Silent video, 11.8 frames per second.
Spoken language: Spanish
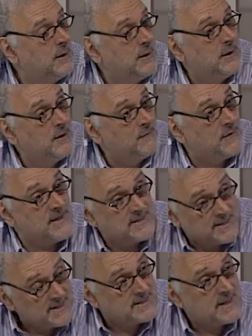eh,
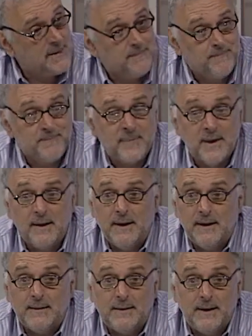francesa,
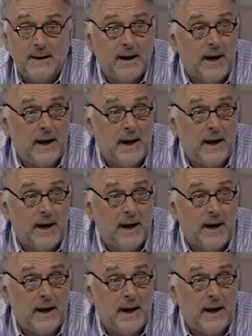este,